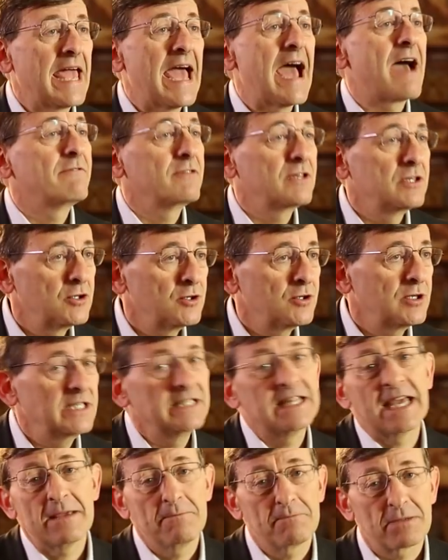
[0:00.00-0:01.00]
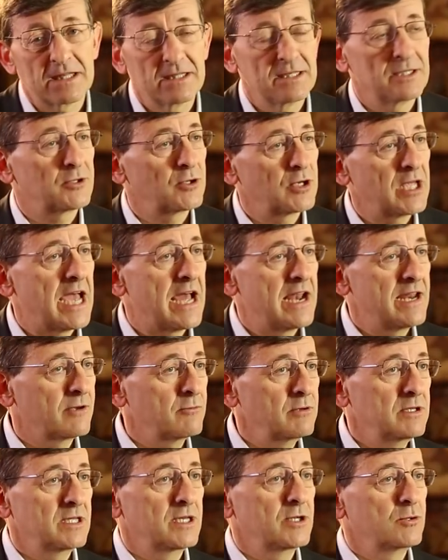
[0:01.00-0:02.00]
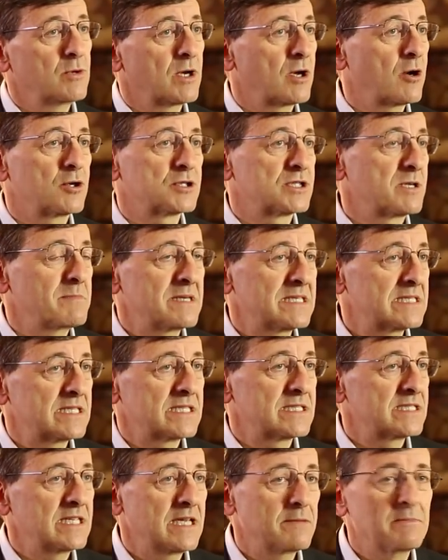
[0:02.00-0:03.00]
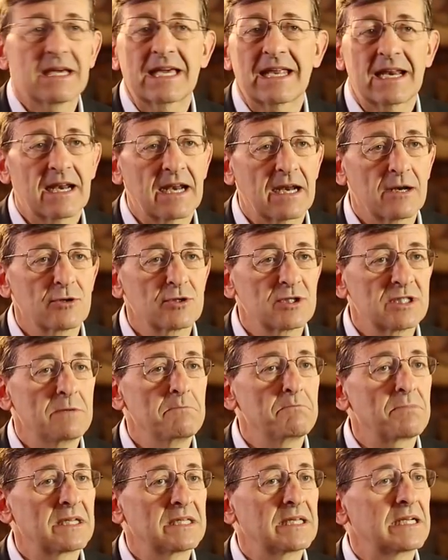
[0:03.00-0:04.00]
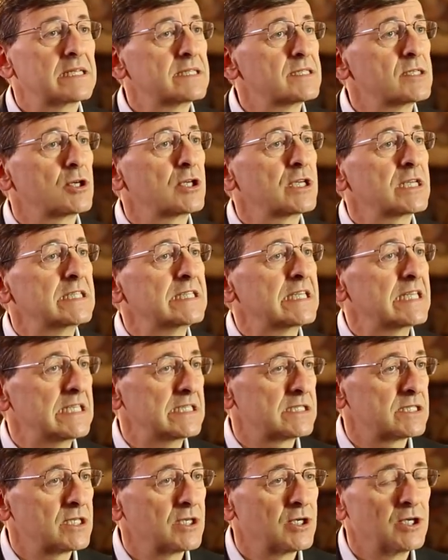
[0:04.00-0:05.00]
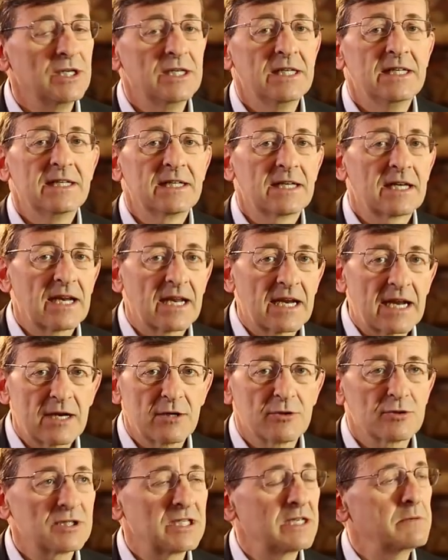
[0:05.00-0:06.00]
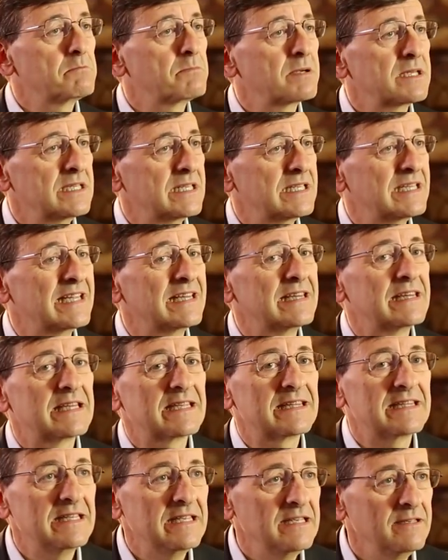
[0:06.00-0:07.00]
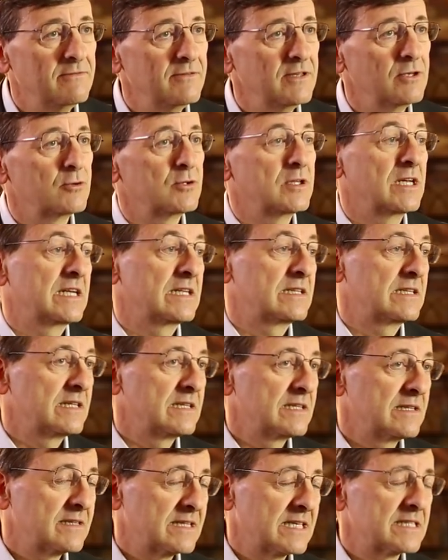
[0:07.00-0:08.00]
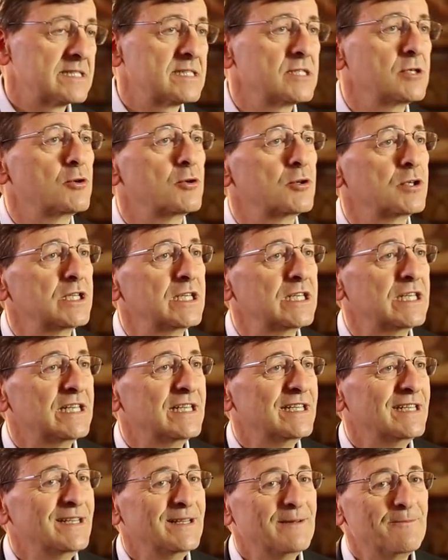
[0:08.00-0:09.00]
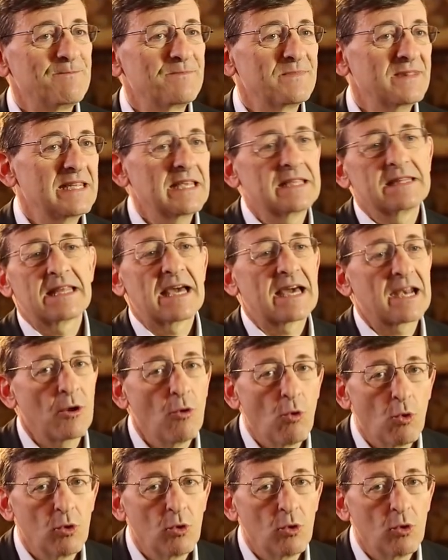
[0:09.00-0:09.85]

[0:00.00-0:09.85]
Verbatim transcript: è avido ed è imprenditoriale, quindi le due cose messe assieme creeranno sempre delle zone di rischio, creeranno sempre dei tentativi o delle tentazioni di andare